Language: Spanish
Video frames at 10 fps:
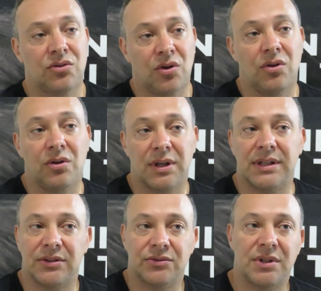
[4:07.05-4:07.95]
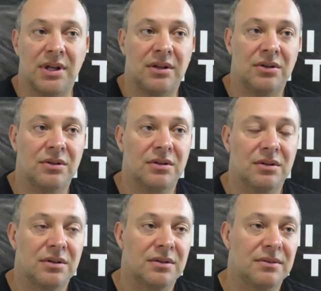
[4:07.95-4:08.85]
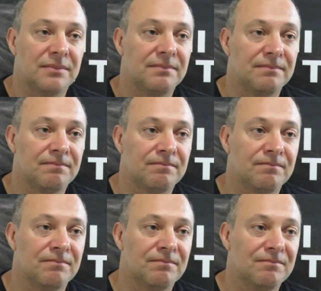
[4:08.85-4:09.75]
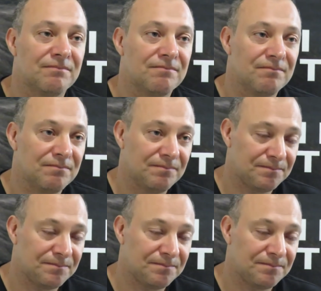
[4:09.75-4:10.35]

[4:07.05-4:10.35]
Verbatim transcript: todo lo que está sucediendo. Mm.